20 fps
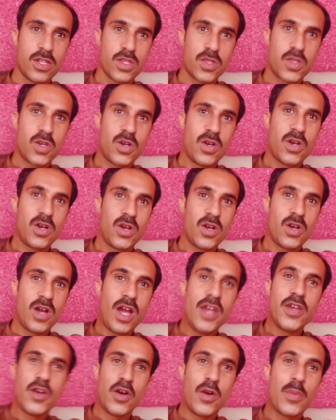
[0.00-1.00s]
तो
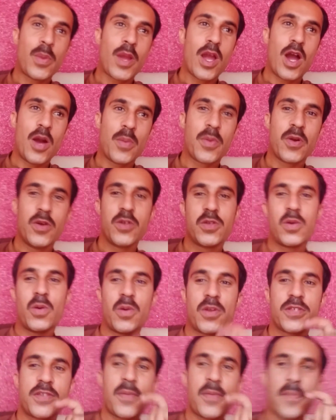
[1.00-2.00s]
आई होप कि आपको ये
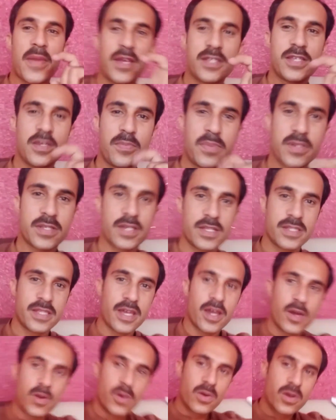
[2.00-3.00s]
छोटा सा मैसेज पसंद
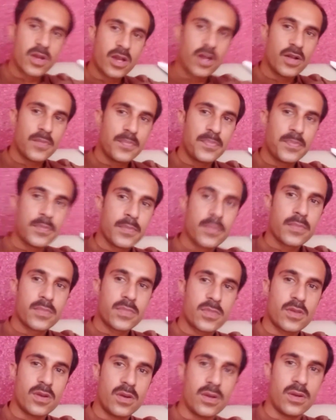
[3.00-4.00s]
आया होगा
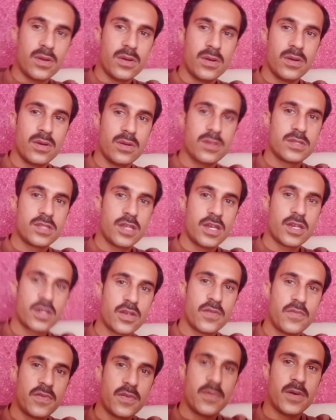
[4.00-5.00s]
तो
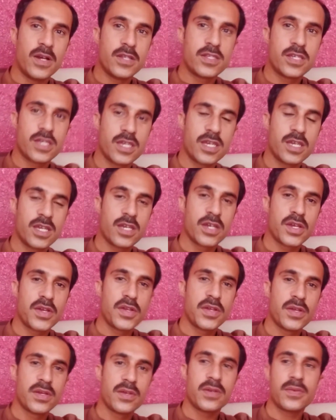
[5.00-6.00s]
थैंक यू फॉर वाचिंग
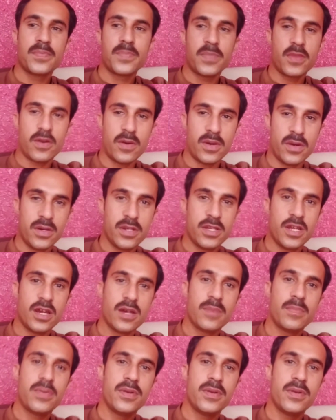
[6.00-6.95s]
और यहाँ पे